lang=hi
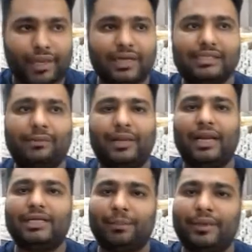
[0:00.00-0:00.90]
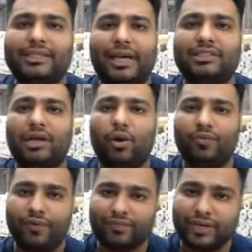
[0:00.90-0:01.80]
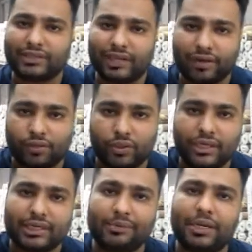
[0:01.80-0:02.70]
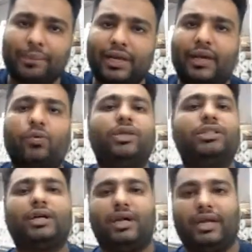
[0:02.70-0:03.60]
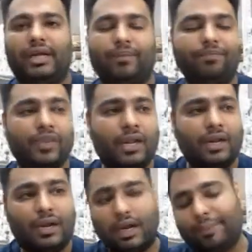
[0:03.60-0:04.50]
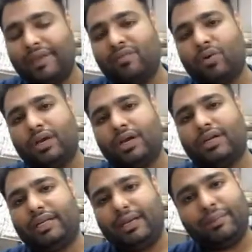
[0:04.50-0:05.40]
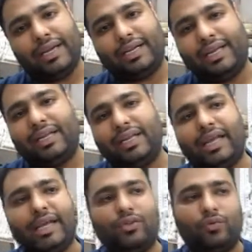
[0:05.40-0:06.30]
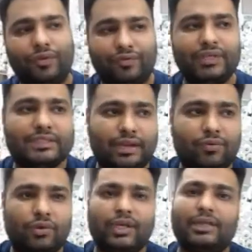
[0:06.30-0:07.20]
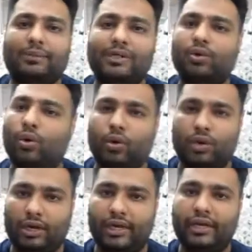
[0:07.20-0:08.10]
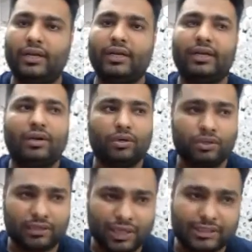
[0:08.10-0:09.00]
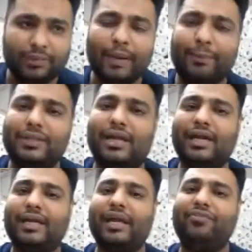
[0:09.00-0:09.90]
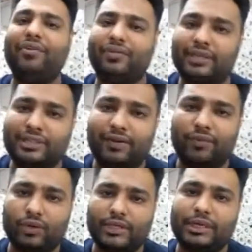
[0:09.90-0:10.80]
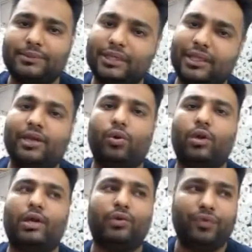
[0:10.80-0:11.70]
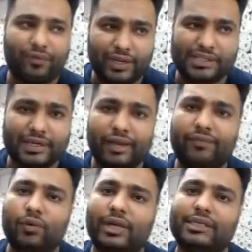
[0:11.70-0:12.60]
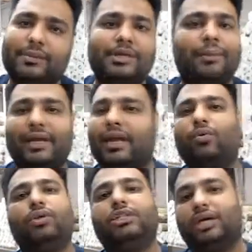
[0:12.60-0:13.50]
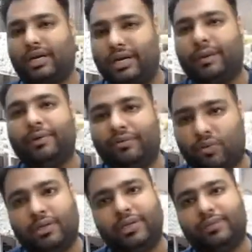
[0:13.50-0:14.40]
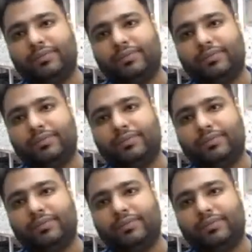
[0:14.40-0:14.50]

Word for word: पे आने से पहले जब भी साइज़ लाओ 50 स्क्वेयर फुट के हिसाब से आपने कैलकुलेशन करनी है आपकी वॉल अगर 10 बाय 10 की है तो 50 स्क्वेयर फुट के हिसाब से दो रोल लगे 10 बाय 15 की है 50 स्क्वेयर फुट के हिसाब से तीन रोल लगे तो 50 स्क्वेयर फुट के हिसाब से आपने कैलकुलेशन करनी है अपनी वॉल की